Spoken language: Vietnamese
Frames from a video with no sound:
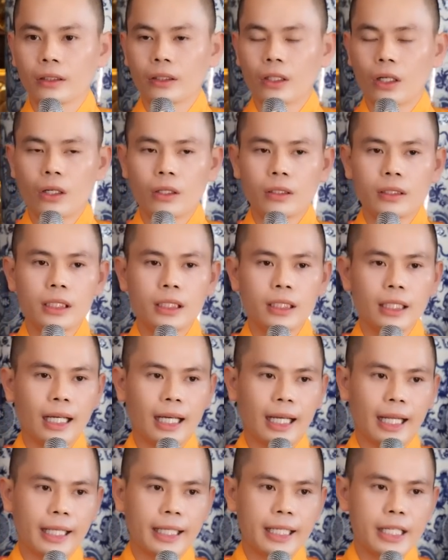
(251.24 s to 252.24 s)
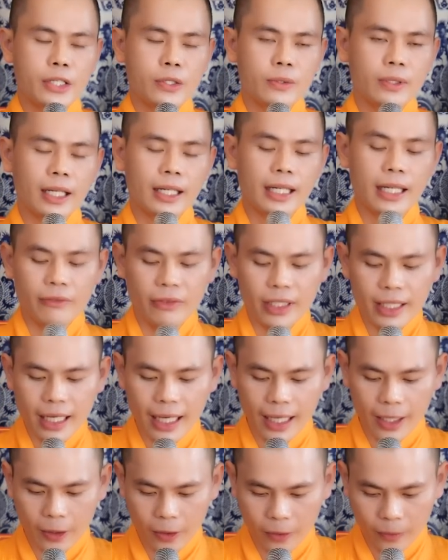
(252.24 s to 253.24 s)
Còn ngược lại, khi chúng ta đến với
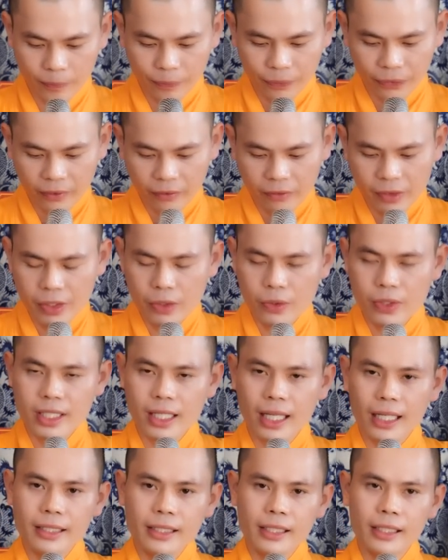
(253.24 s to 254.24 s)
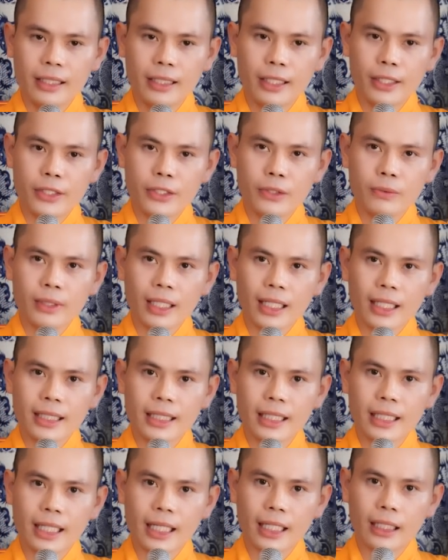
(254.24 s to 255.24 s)
đạo, ví dụ sáng giờ chúng ta
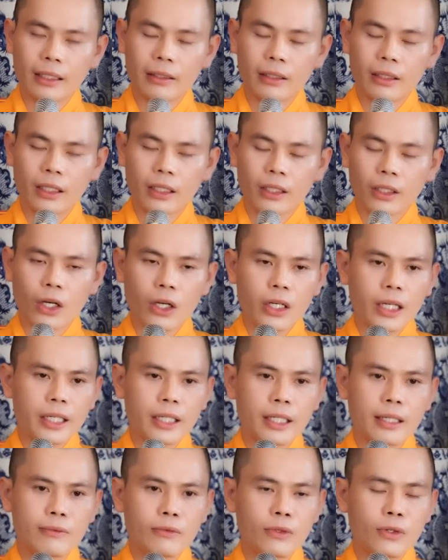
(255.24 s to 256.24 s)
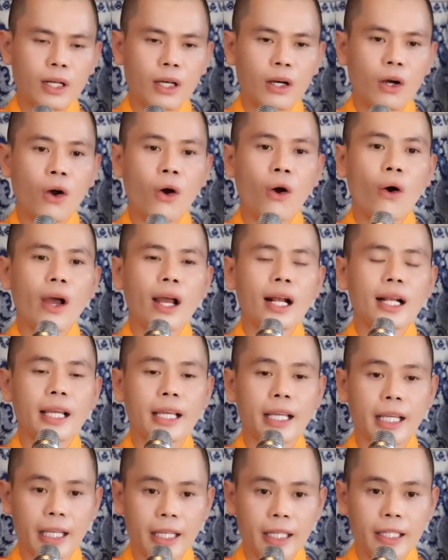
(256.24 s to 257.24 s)
chỉ cần có cái niềm vui là hoan
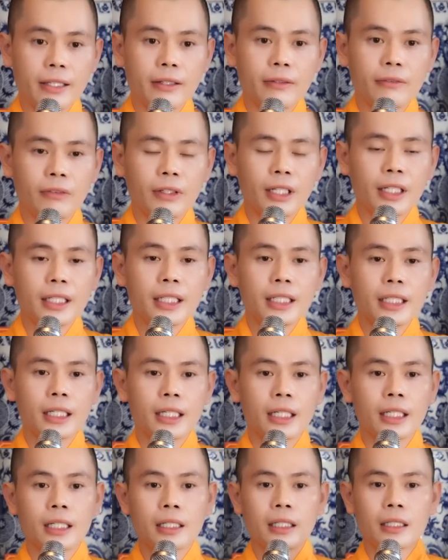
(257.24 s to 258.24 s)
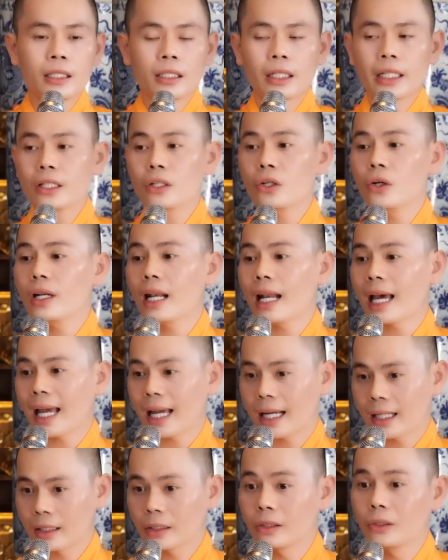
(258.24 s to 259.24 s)
hỷ với cái ngôi
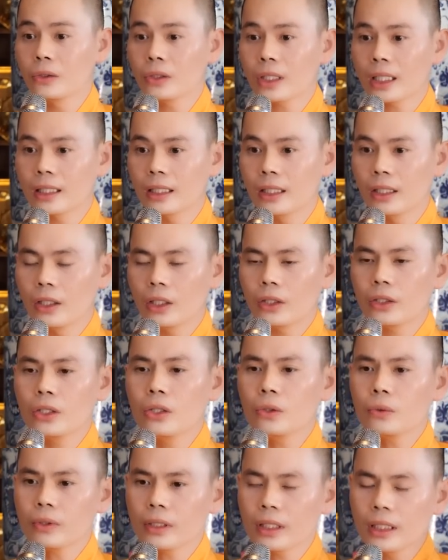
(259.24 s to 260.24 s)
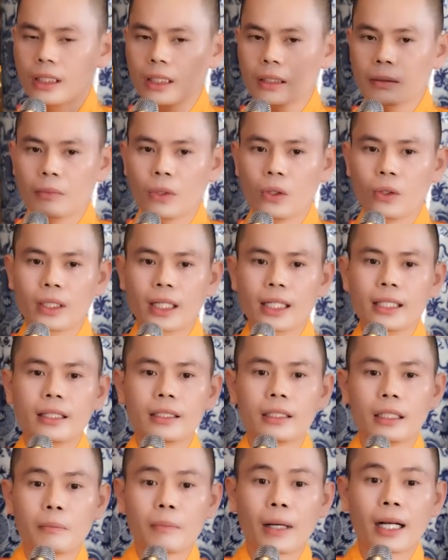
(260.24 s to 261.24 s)
làng, đúng không ạ? Đúc được một cái
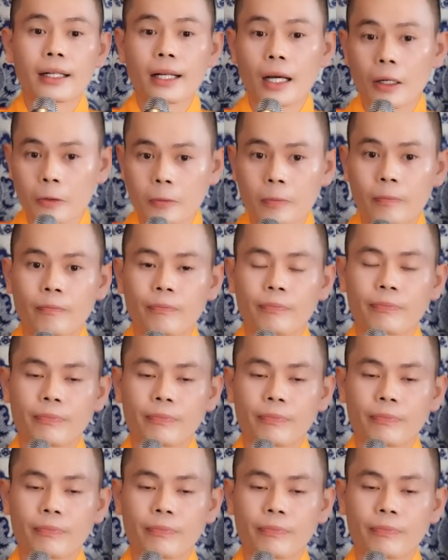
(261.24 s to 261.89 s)
tượng bằng đồng,